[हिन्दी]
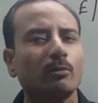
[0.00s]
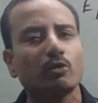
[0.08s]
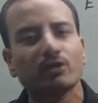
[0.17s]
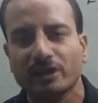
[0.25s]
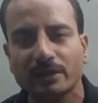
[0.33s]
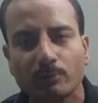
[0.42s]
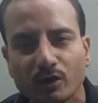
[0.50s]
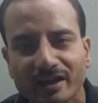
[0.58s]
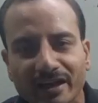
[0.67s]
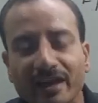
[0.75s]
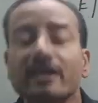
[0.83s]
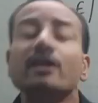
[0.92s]
लोग ई e
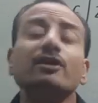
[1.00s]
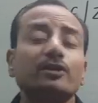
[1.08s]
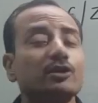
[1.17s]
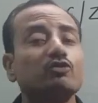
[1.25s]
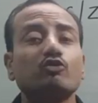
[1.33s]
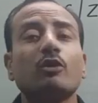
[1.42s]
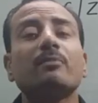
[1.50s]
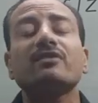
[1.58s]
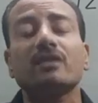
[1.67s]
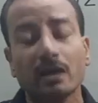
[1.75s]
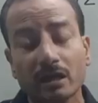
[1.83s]
बोलेंगे किसको हम आ,